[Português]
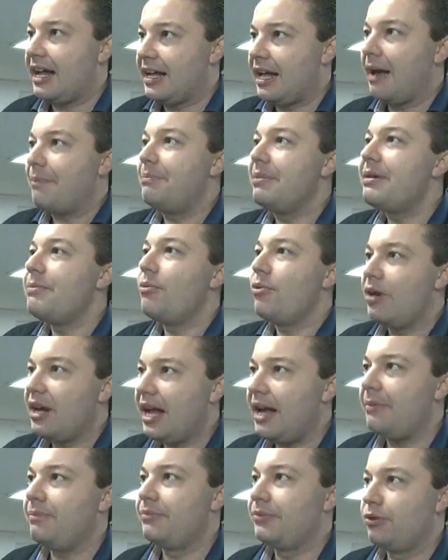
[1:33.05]

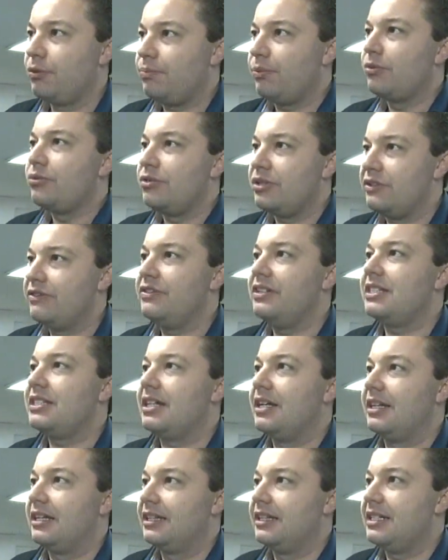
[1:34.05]
aprimorar do ponto de
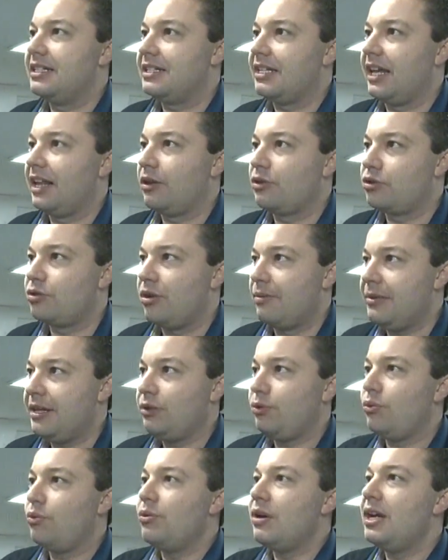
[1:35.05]
vista desse
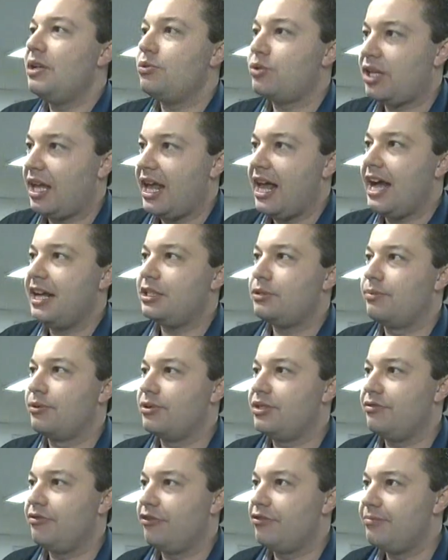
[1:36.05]
relacionamento, com ganhos reais para o
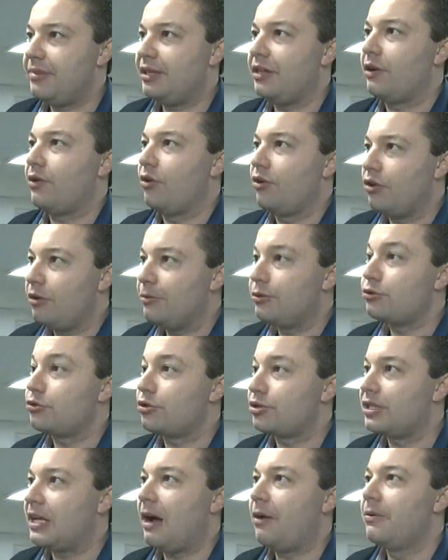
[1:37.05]
desenvolvimento econômico,
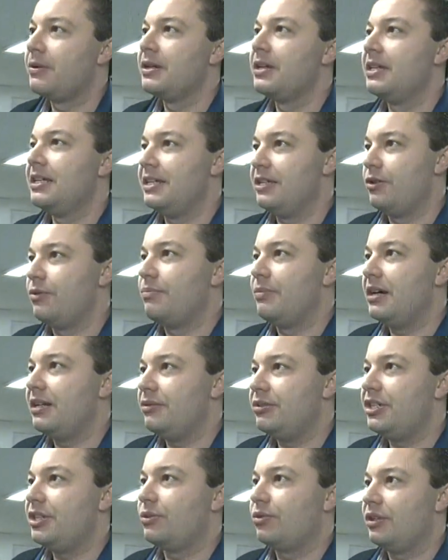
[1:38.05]
social e
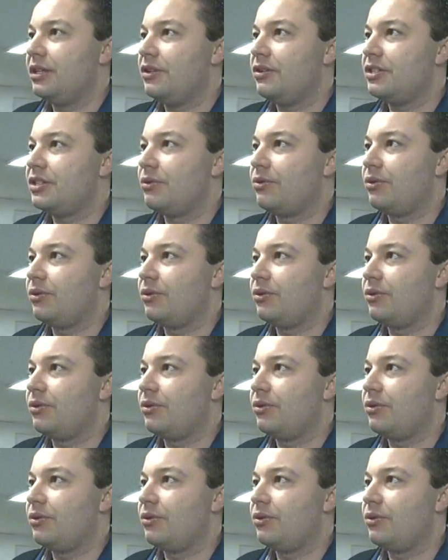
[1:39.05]
humano de toda a nossa